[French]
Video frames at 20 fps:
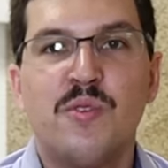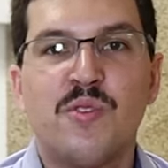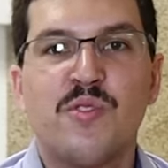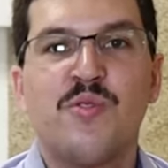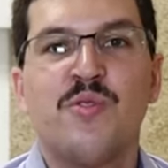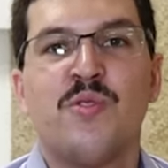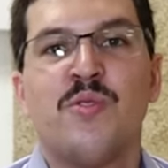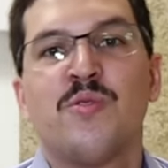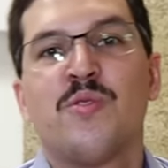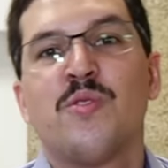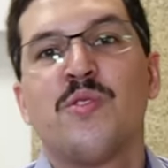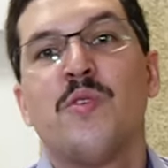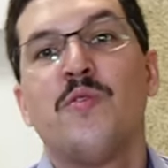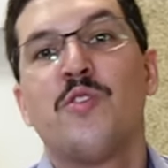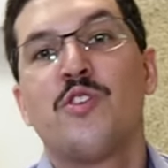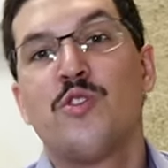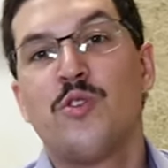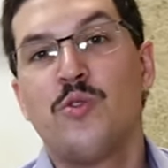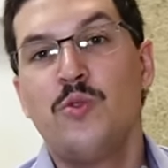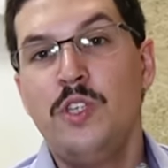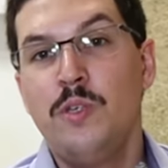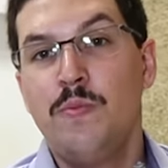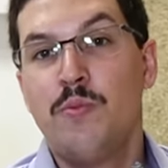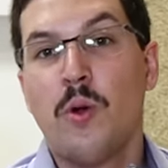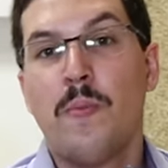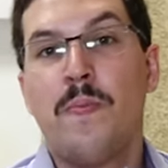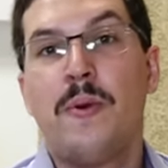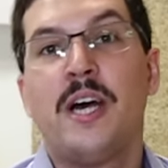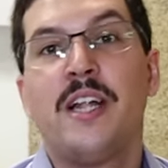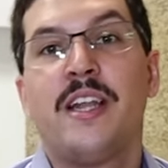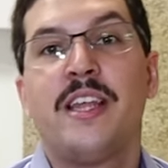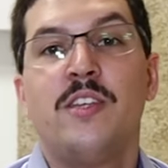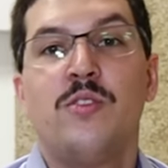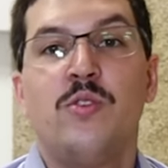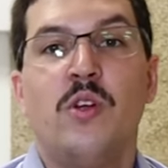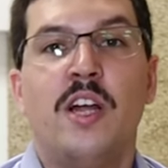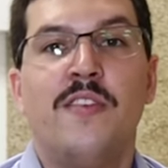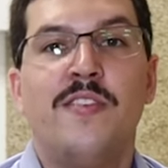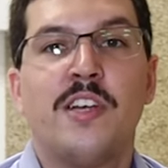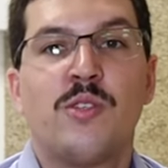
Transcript: Bonjour, on se retrouve aujourd'hui pour parler de la